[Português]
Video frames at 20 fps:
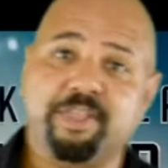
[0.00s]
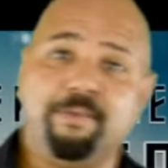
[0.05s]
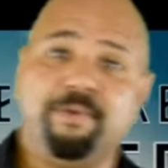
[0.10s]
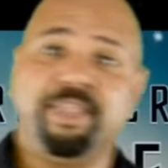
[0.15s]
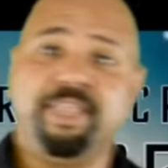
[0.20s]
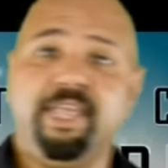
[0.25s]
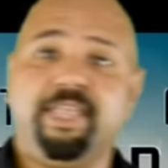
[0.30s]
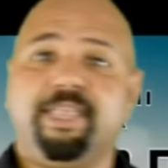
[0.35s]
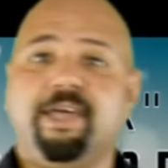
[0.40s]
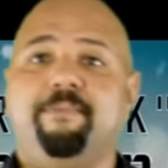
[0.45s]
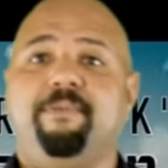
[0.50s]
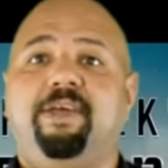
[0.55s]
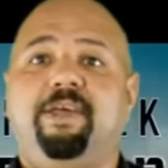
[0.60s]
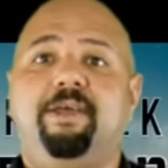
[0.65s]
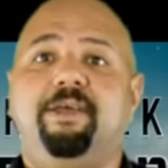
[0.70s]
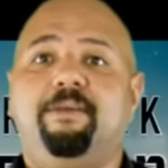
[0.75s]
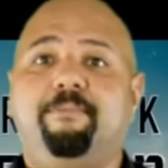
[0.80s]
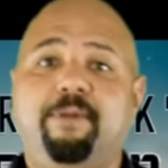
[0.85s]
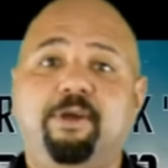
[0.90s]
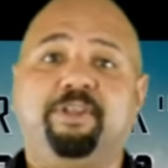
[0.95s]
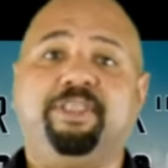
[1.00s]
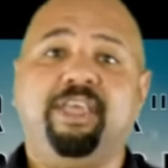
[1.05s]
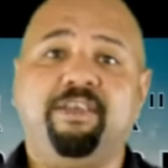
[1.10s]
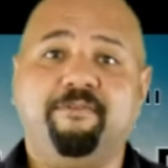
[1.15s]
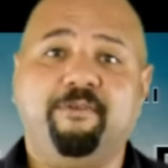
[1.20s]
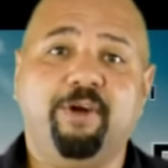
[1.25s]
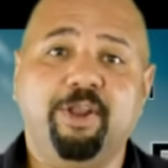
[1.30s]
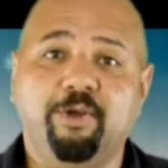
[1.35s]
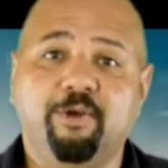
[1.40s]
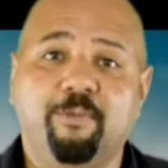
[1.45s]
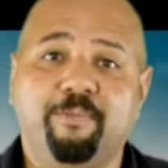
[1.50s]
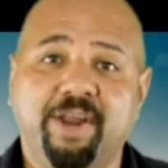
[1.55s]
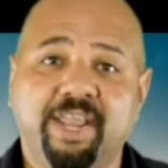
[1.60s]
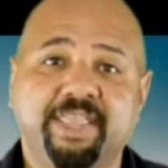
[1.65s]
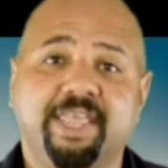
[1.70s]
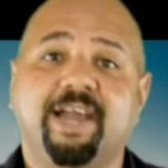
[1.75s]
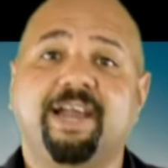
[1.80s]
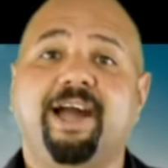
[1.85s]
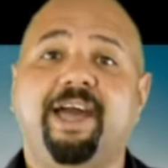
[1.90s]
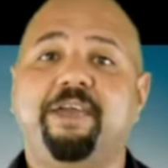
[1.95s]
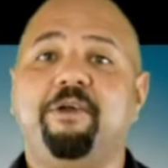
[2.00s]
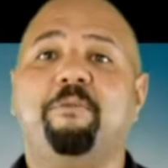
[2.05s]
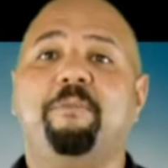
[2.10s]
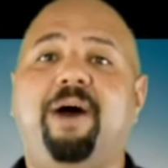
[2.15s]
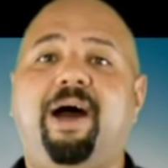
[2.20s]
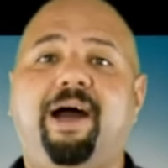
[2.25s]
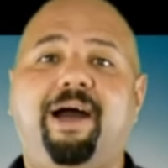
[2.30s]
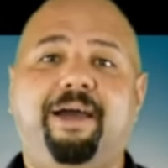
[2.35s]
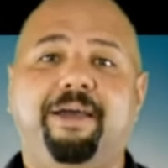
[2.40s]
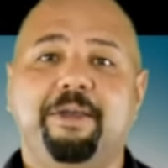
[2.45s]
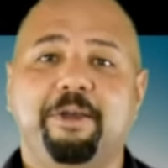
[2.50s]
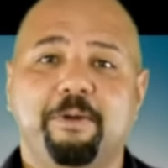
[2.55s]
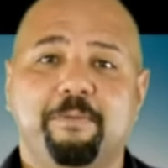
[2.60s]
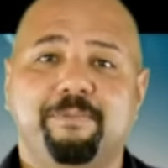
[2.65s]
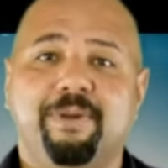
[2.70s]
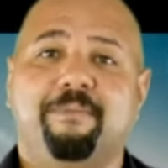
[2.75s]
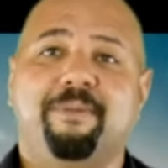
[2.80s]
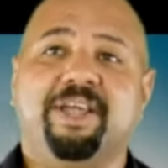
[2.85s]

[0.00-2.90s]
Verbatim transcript: tempo assim, sabe? Meio sem fôlego, parece que ia cair uma, uma